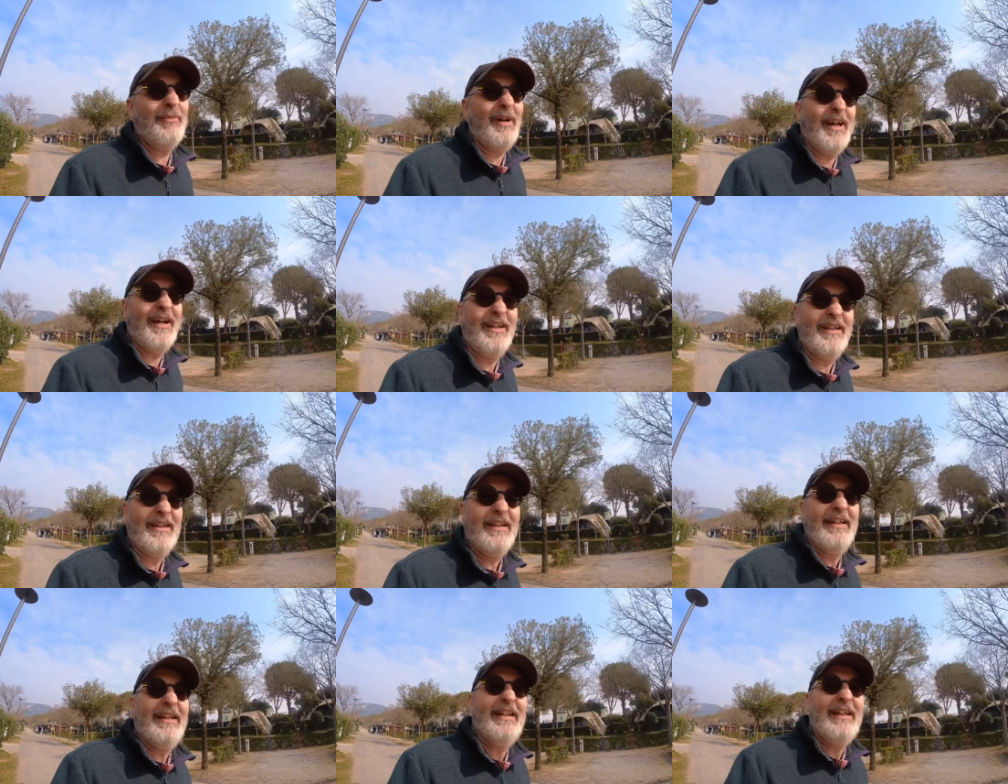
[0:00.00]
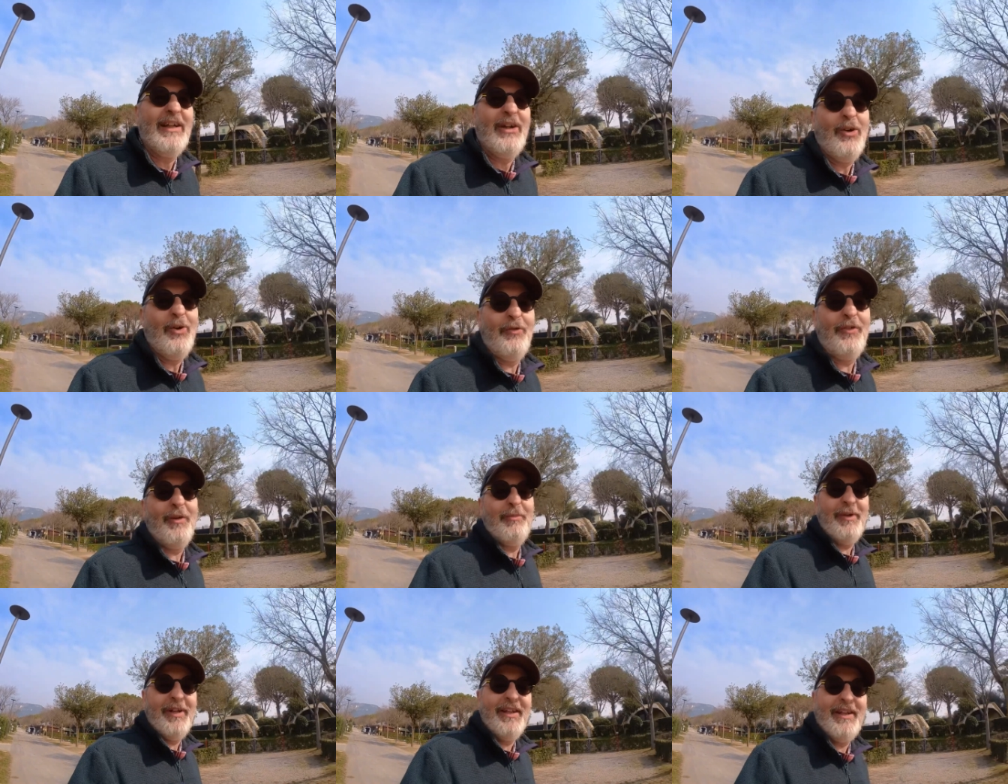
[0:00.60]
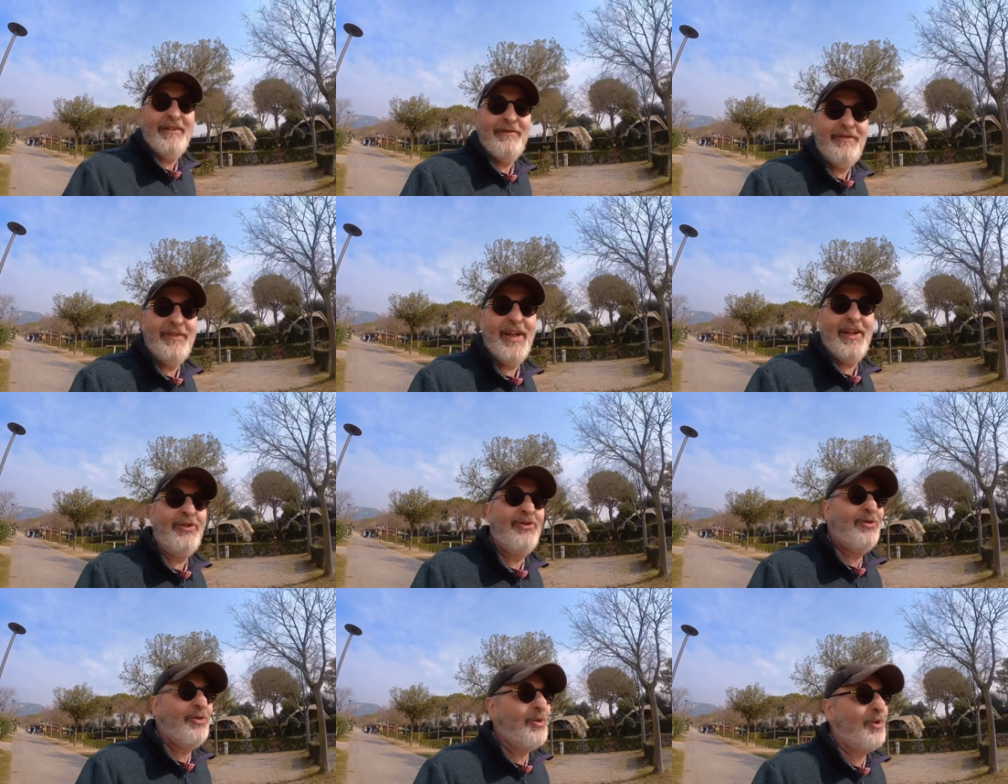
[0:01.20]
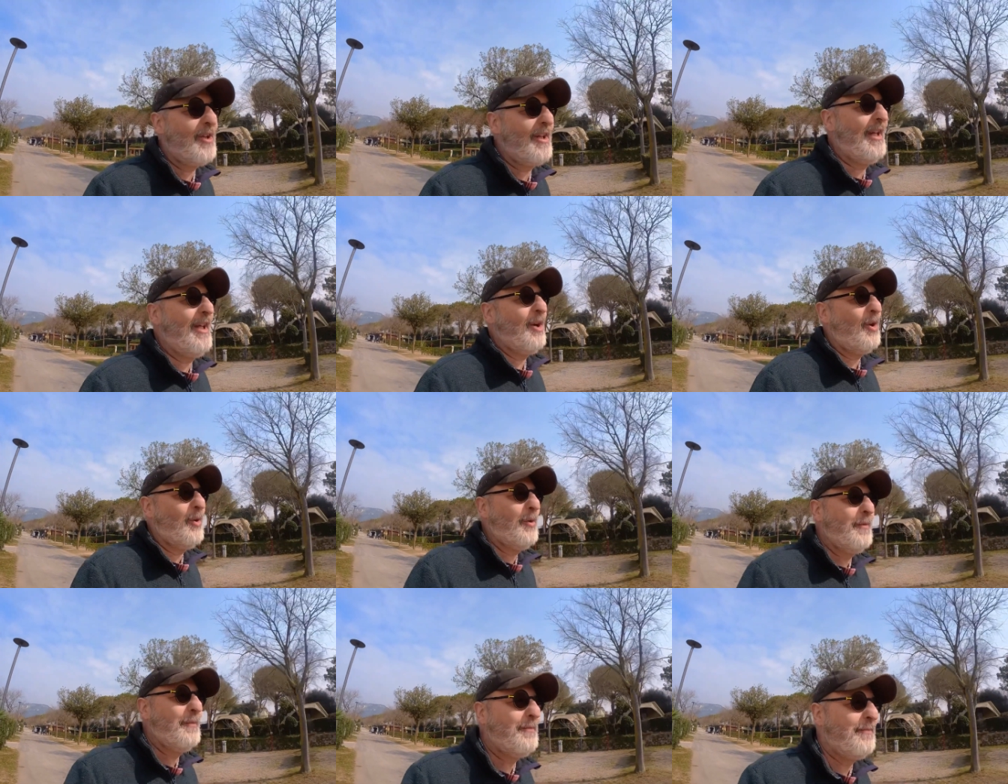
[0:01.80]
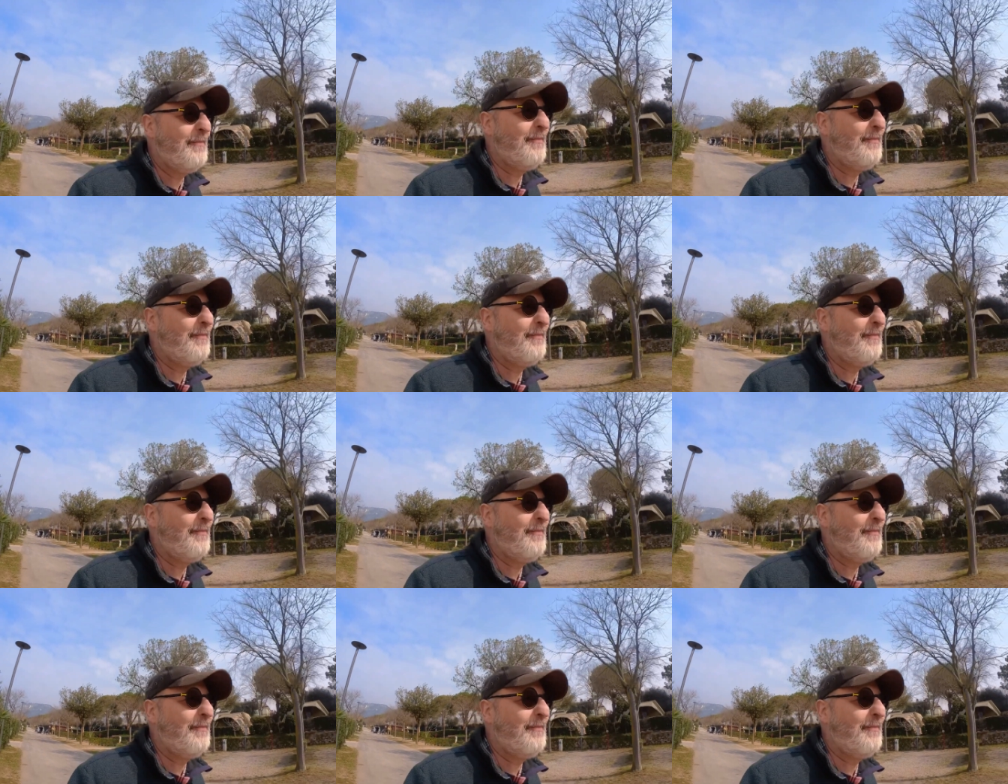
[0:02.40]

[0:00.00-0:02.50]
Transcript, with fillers: ma ovviamente vi aggiornerò.